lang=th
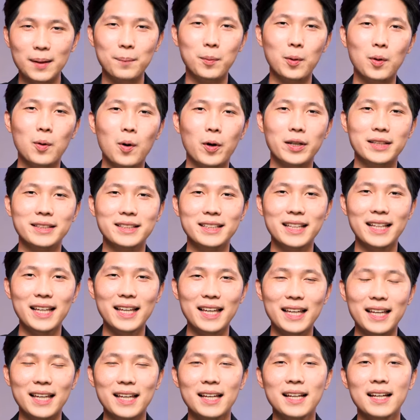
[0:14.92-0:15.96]
งบุคคล
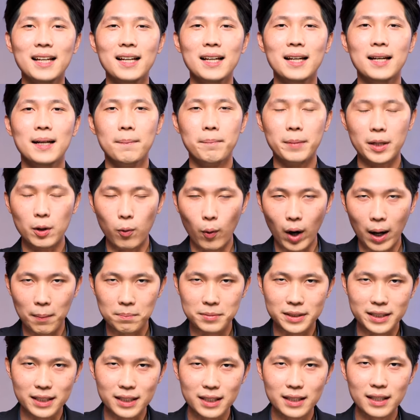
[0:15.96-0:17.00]
ที่มีความ
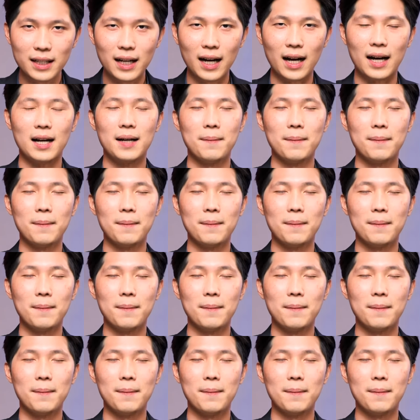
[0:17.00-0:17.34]
เชื่อ